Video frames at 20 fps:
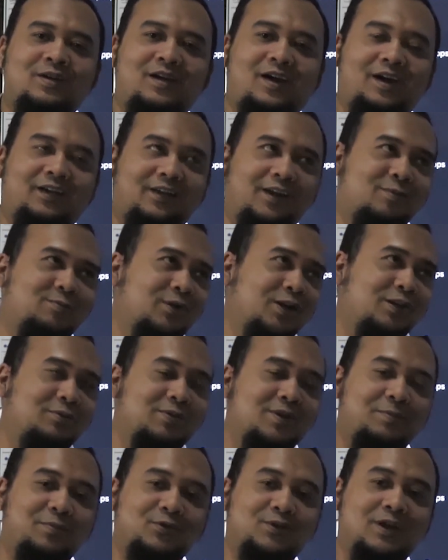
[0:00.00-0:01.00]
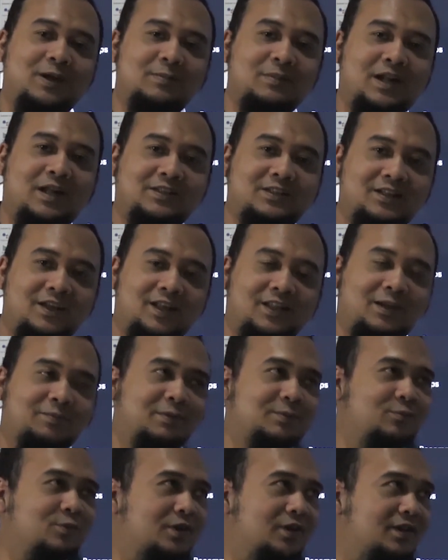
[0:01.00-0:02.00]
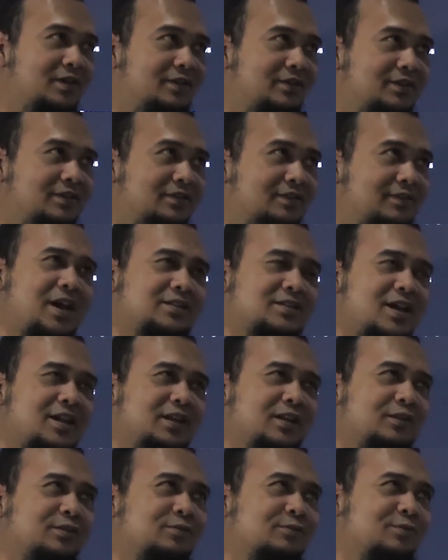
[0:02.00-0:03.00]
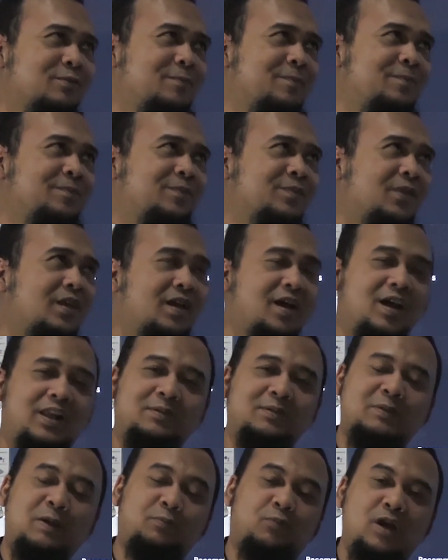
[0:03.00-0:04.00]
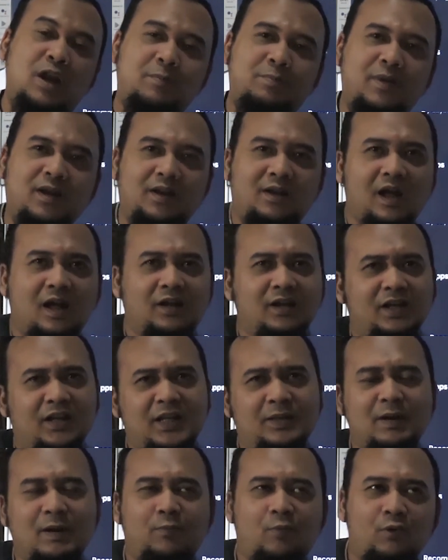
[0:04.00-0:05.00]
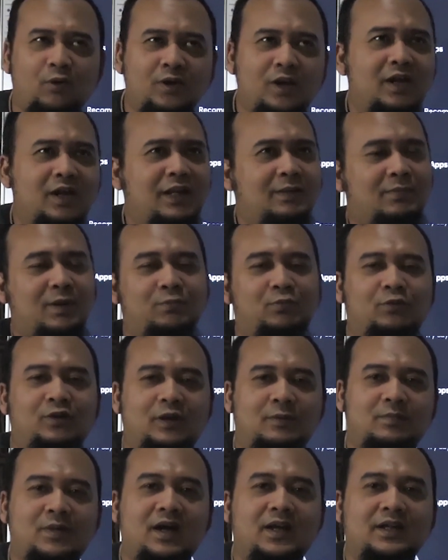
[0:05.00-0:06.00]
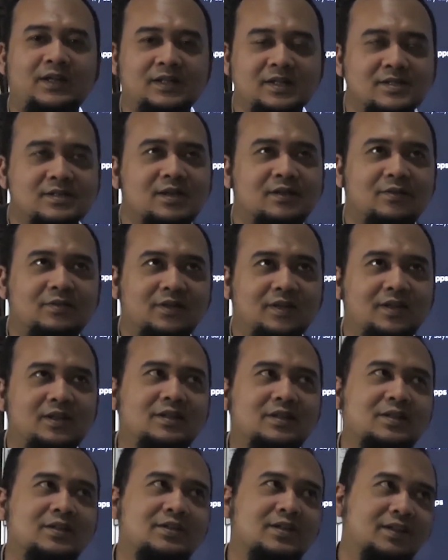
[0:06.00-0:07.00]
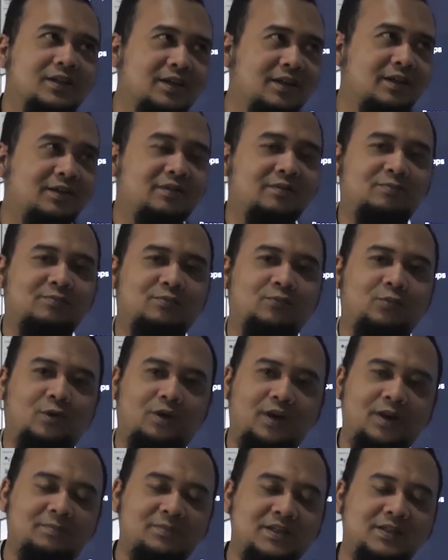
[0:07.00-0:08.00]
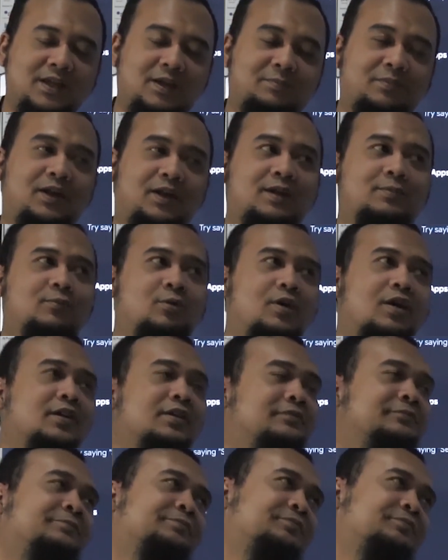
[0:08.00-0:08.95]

Ah, ya mungkin lu dapat juga merek Cina tapi mungkin pada saat itu nggak 58, ada yang 50 dan 55 inch gitu. Jadi di sini gue lihat masih yang paling murah.